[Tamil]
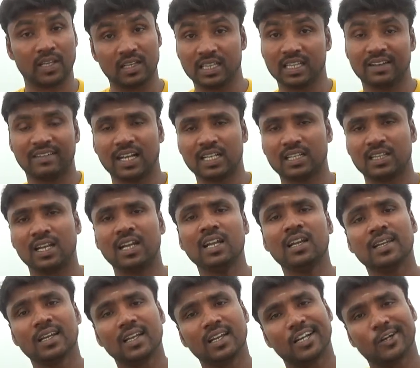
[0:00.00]
இந்த வாரத்தில்
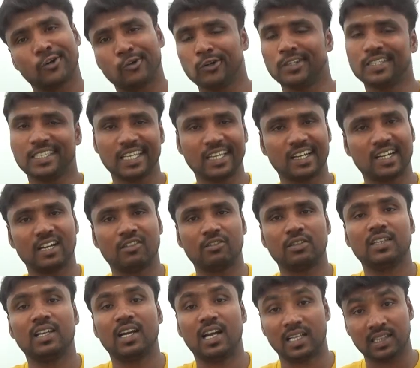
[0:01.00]
கூடி சீக்கிரம் நான்
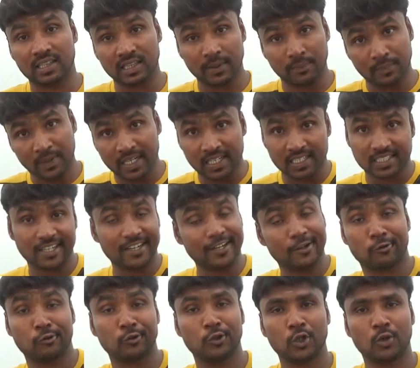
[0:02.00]
வந்து அந்த பிளேலிஸ்ட்டில்
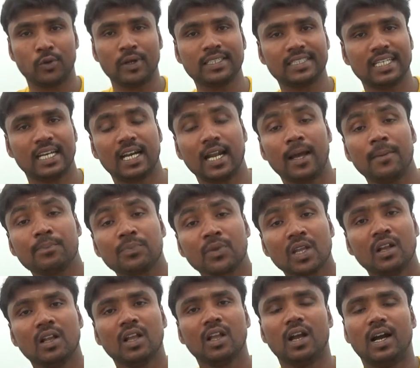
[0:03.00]
நான் கொடுத்துருவேன் சரிங்களா
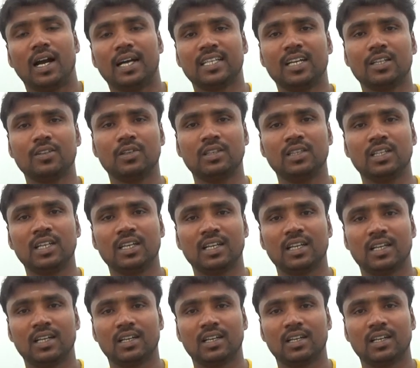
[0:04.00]
அதாவது வந்து